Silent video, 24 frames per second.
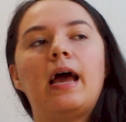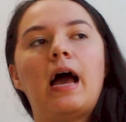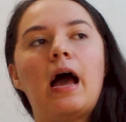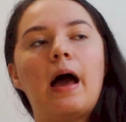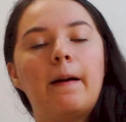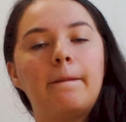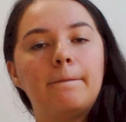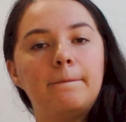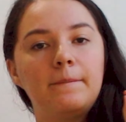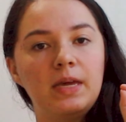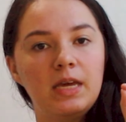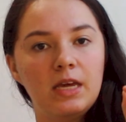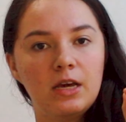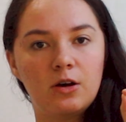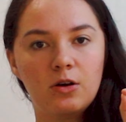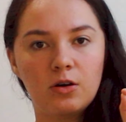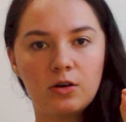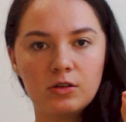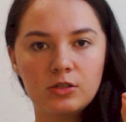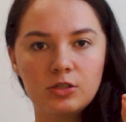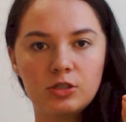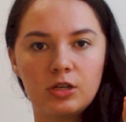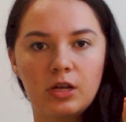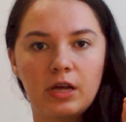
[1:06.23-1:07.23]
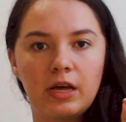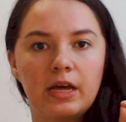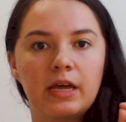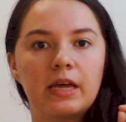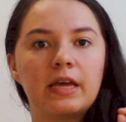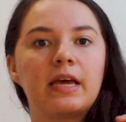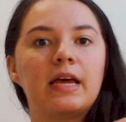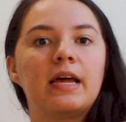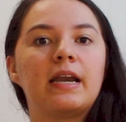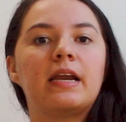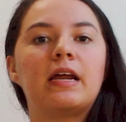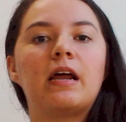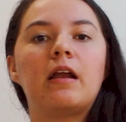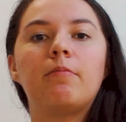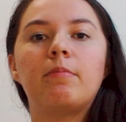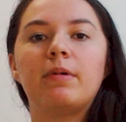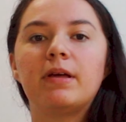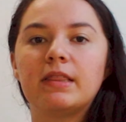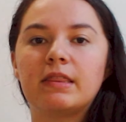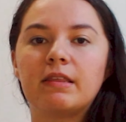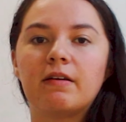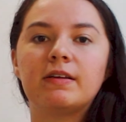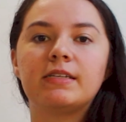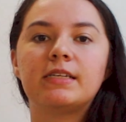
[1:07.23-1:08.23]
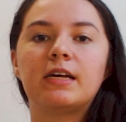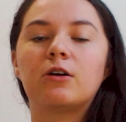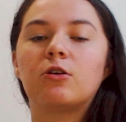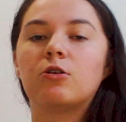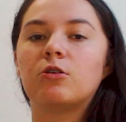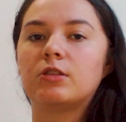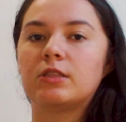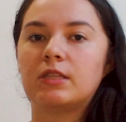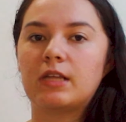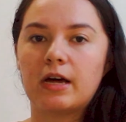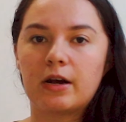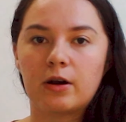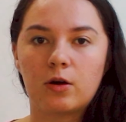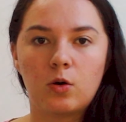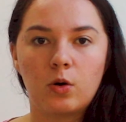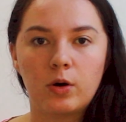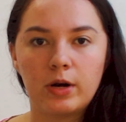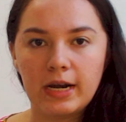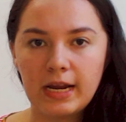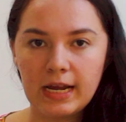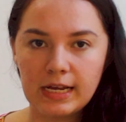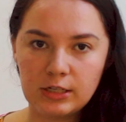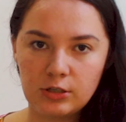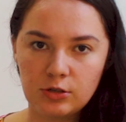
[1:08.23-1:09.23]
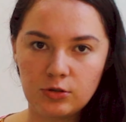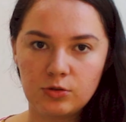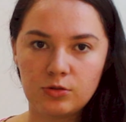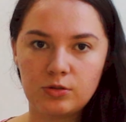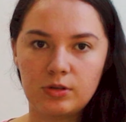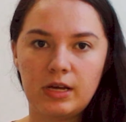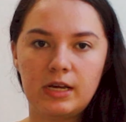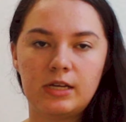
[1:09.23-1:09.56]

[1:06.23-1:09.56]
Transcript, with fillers: amigos que realmente vas a contar con ellos,